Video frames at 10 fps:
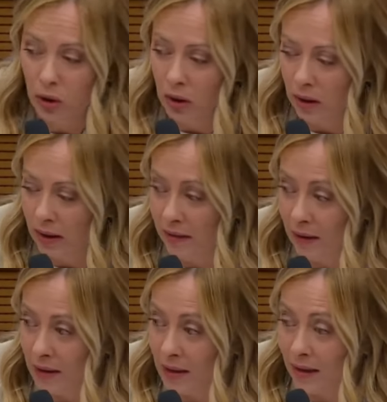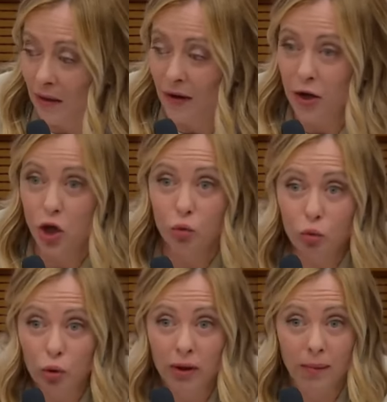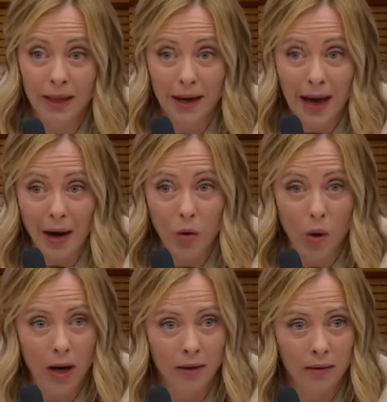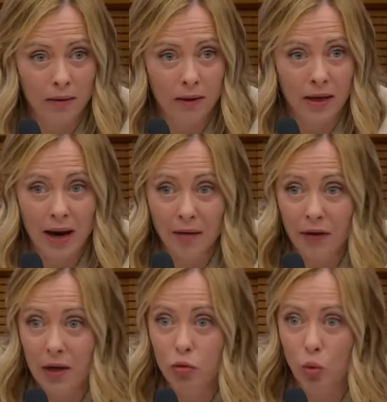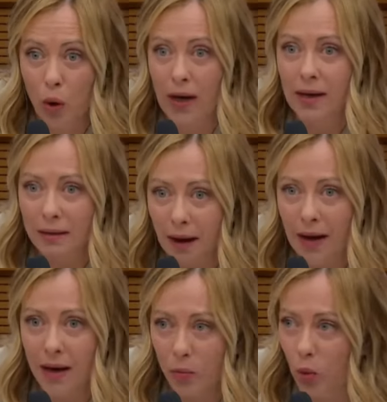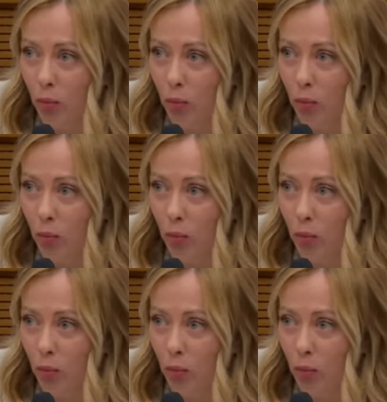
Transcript: eh, interessante da fare, c'è tutto il tema dell'acqua, in Africa sul quale l'Italia può